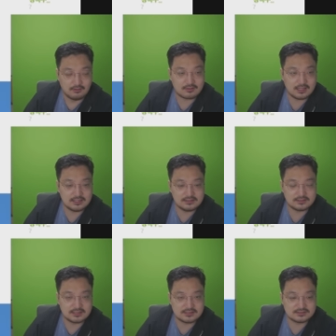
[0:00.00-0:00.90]
엇갈리는
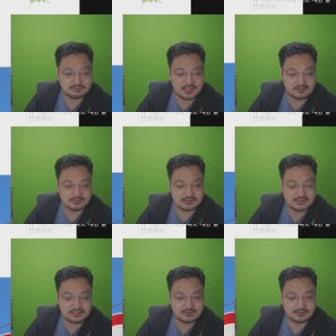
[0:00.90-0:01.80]
네티즌 반응.
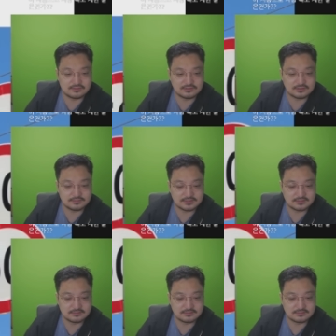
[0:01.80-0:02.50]
싫지만 어쩔 수 없어.